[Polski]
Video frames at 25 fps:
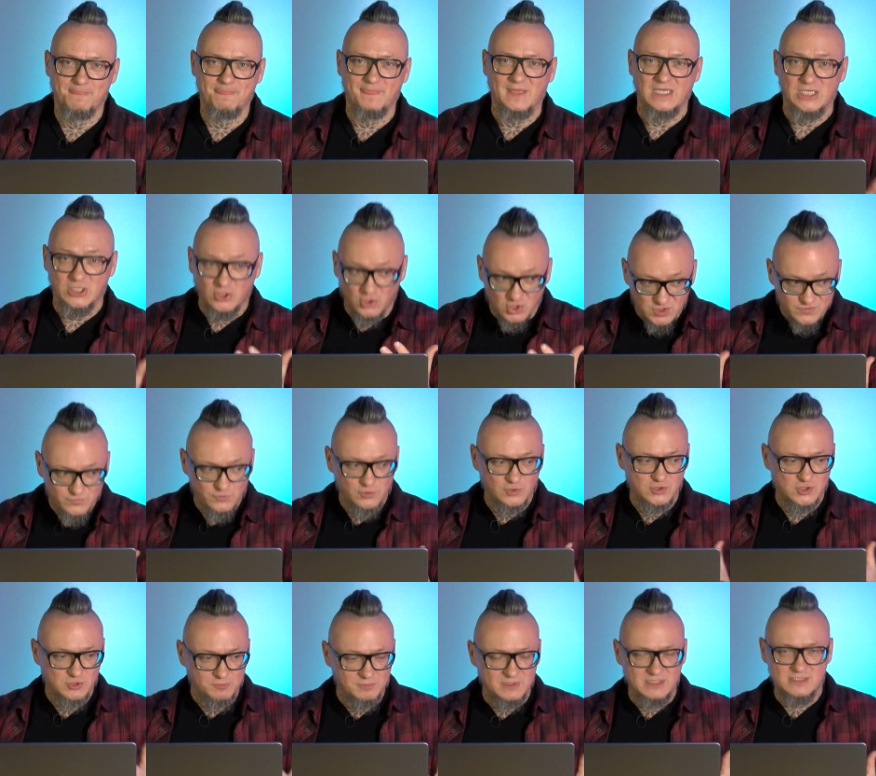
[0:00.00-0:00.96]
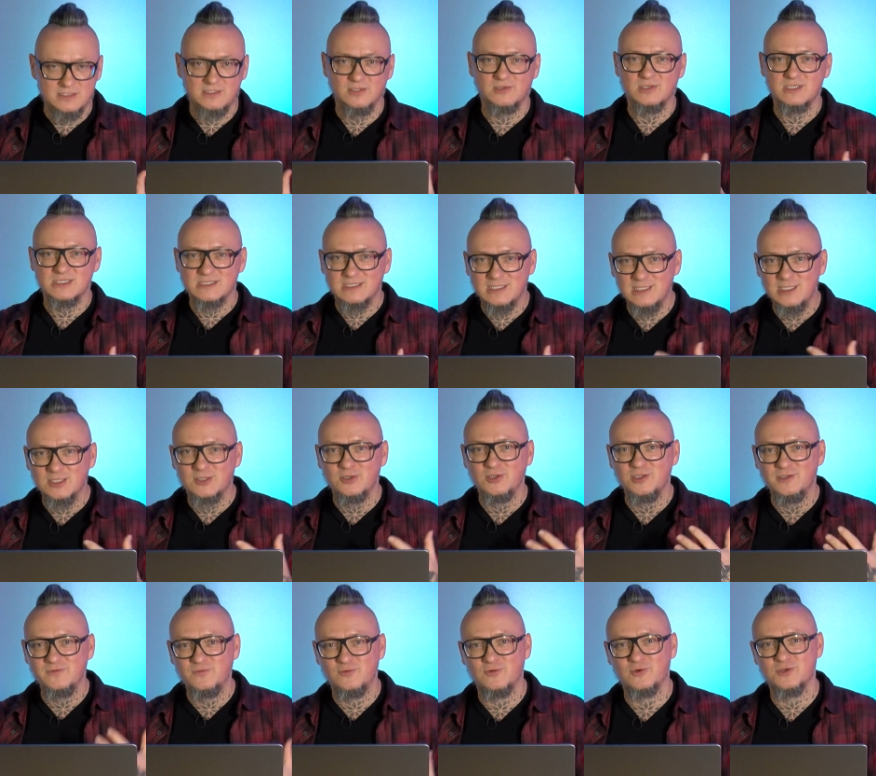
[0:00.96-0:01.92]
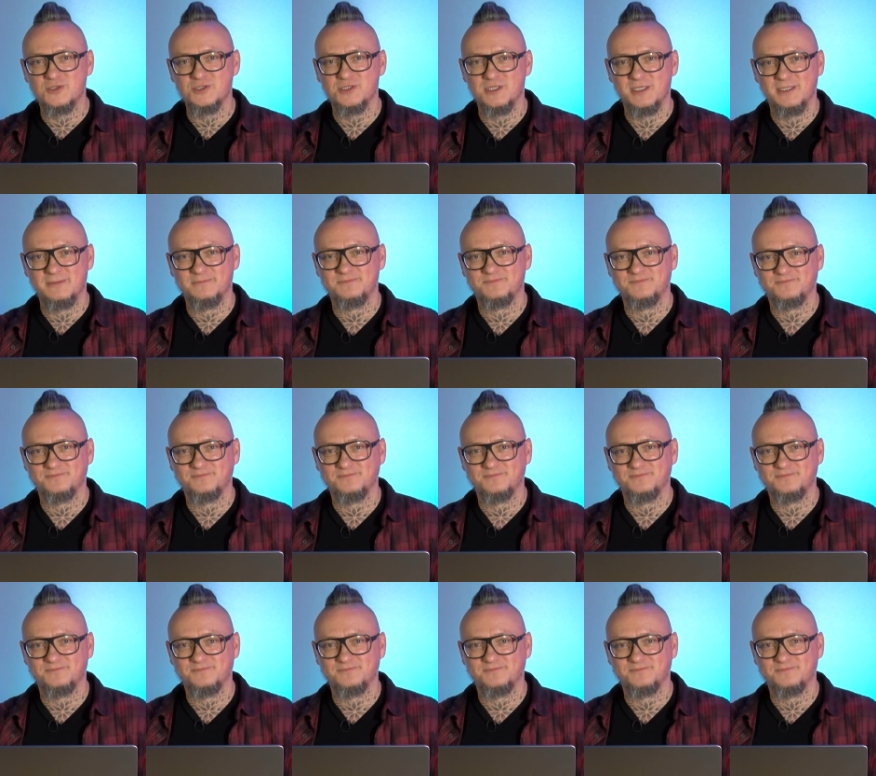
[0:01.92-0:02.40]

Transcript: I rozwój osobisty to jest tylko i wyłącznie